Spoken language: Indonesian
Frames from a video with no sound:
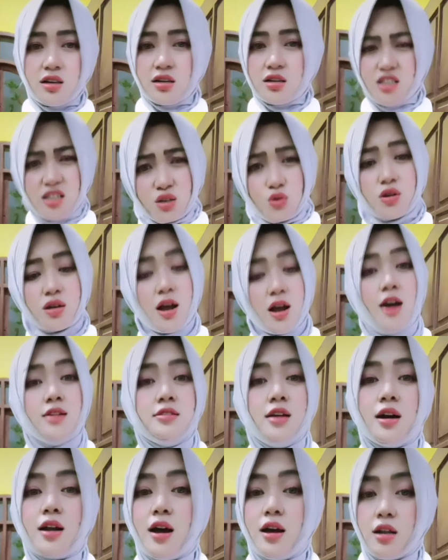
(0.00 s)
iku
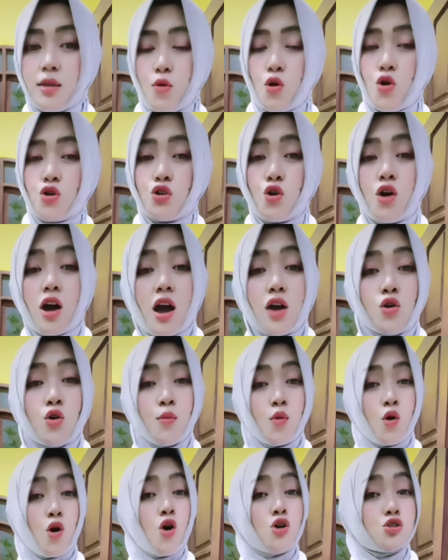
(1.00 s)
ganjarane padha karo
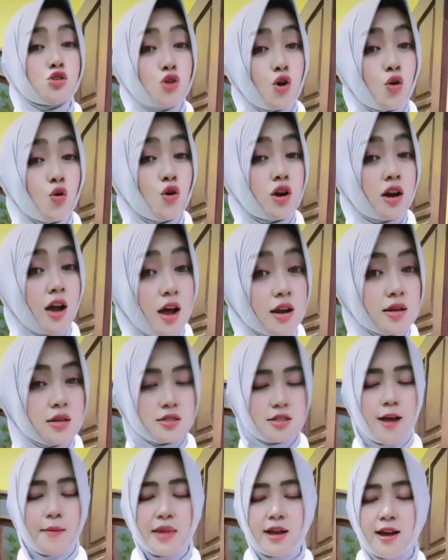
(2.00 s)
maca Quran
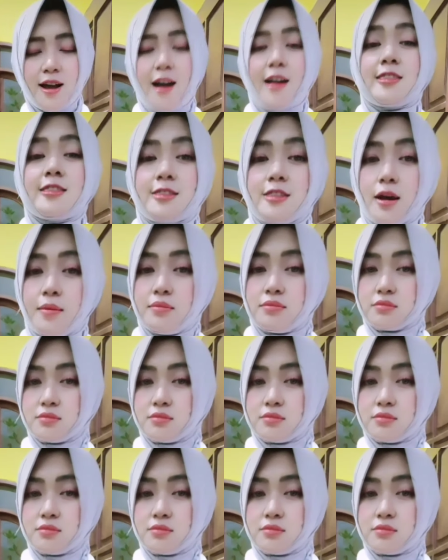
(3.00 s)
sampai khatam